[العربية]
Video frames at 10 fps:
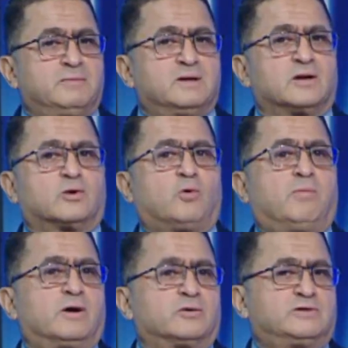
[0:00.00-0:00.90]

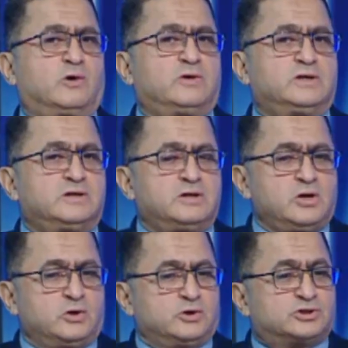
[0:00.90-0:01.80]
الكبار الدوليين
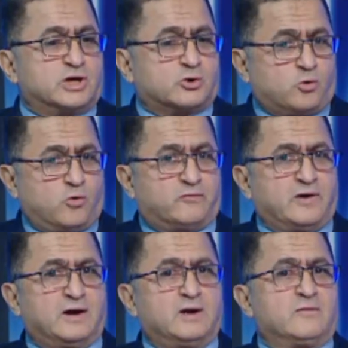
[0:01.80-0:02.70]
يشاركوا في